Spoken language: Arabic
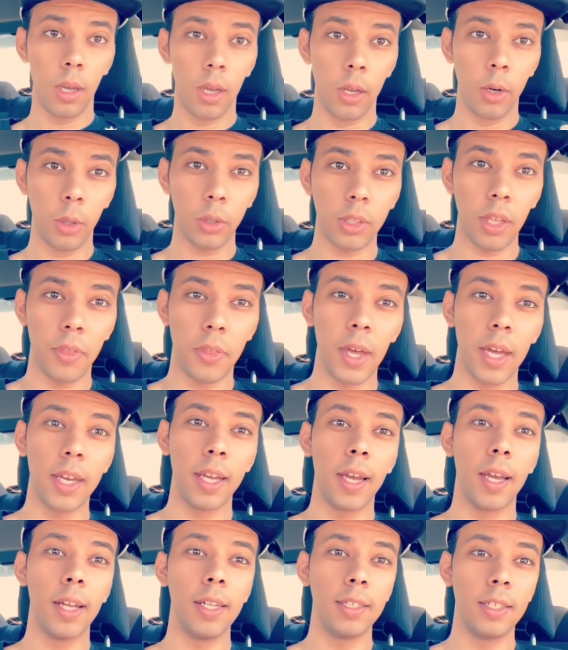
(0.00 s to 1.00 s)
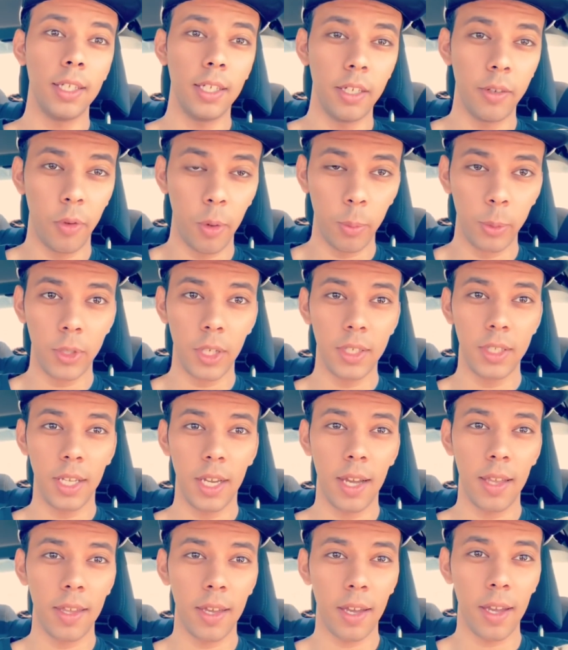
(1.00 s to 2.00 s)
النقطة الثانية هل تعرف
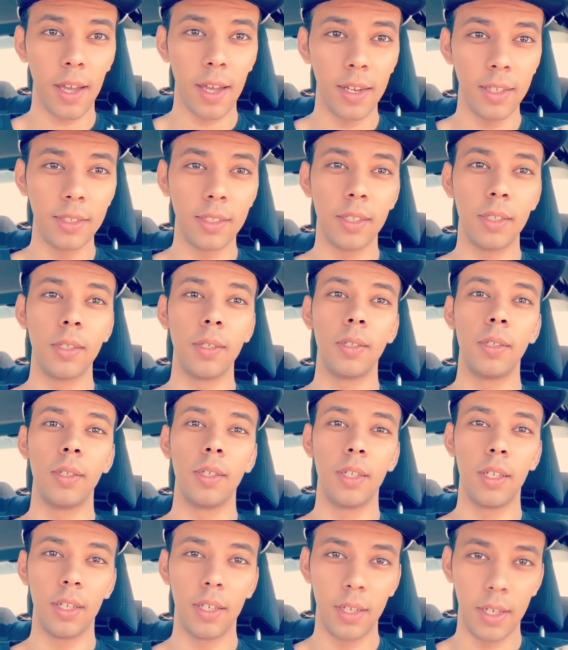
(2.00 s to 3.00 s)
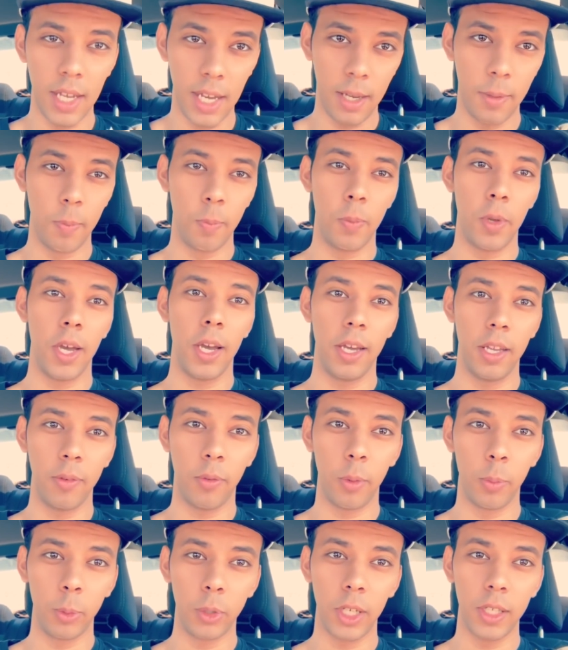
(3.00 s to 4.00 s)
المشجع هذا يا خالد؟ نعم أعرف
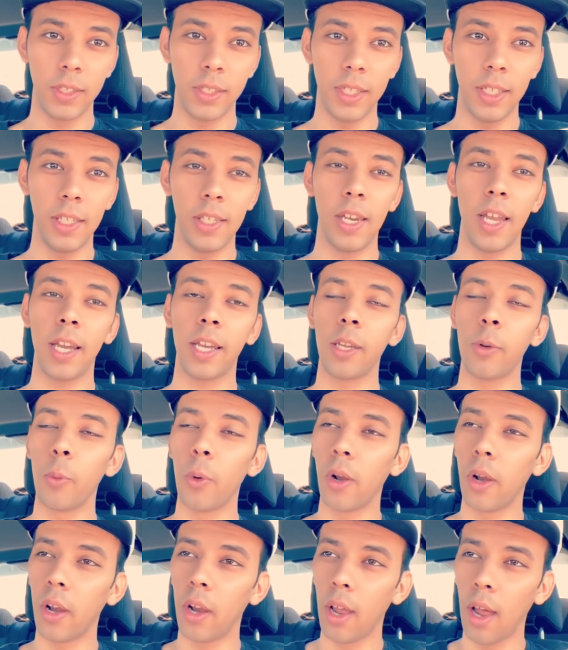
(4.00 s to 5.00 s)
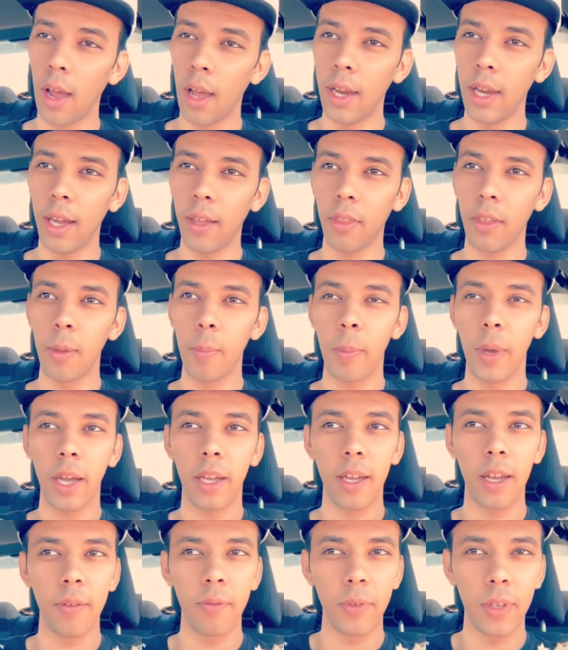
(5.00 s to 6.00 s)
المشجع لكن والله العظيم ما
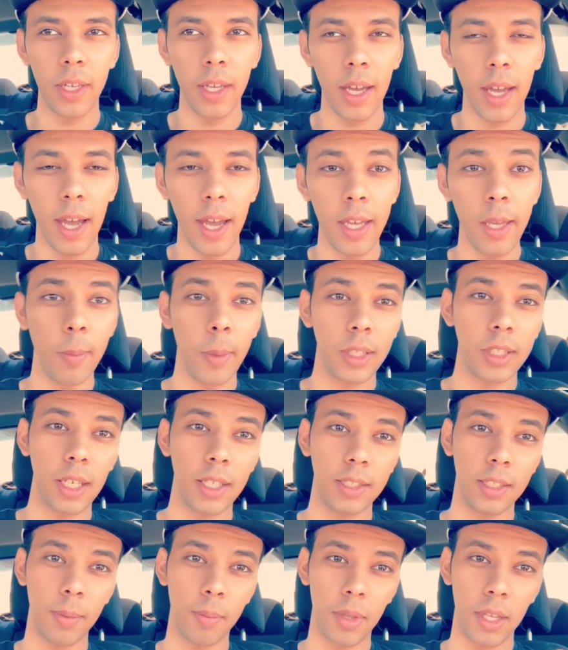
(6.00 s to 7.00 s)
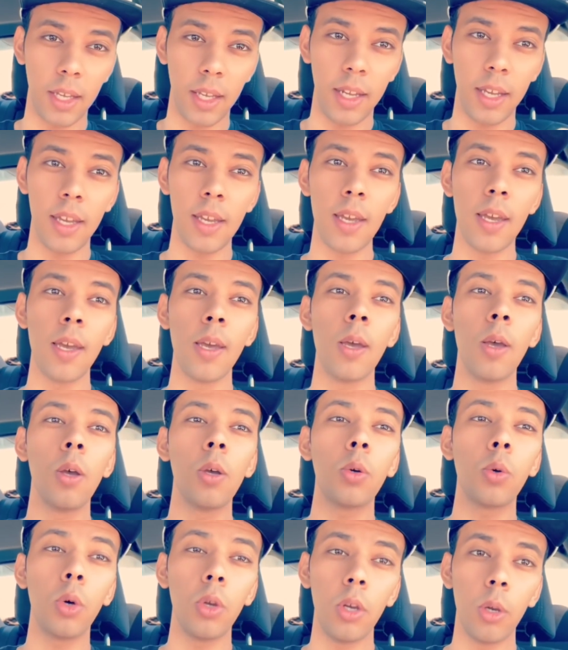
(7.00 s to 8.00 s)
كان فيه أي مشهد تمثيلي
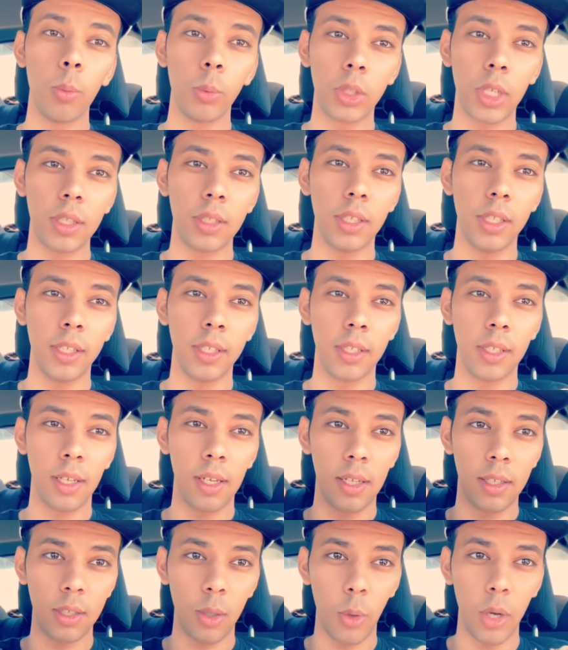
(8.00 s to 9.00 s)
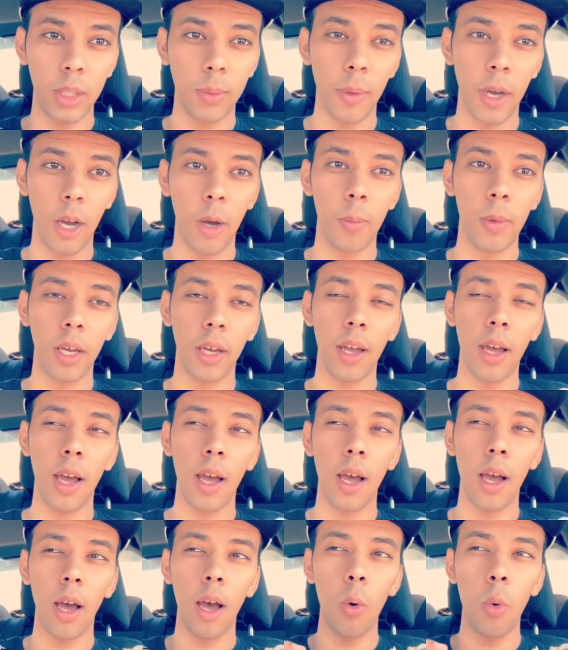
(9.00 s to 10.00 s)
كل المشجعين اللي سويت معاهم لقاء
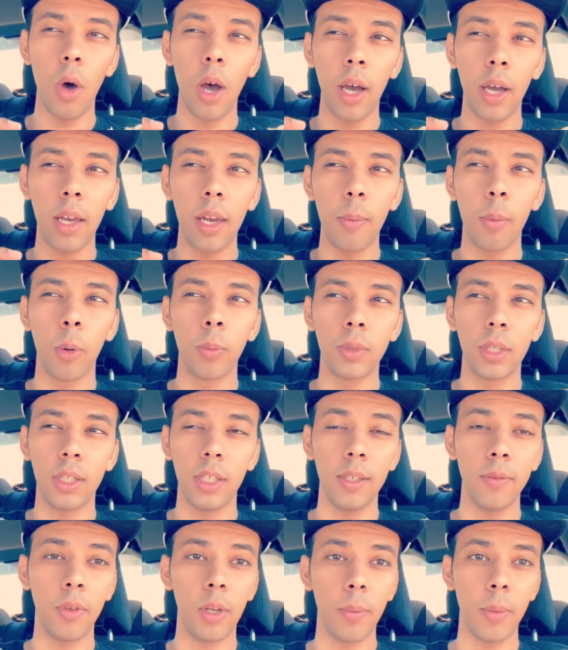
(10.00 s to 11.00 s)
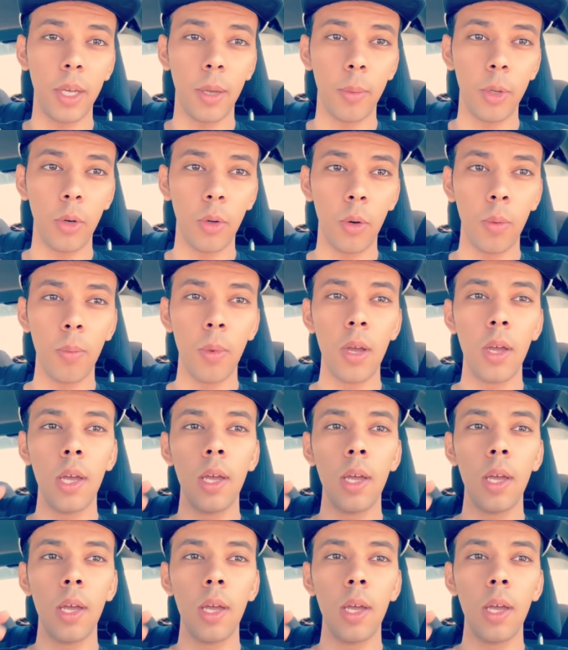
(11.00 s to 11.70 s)
أو أغلبهم 90% منهم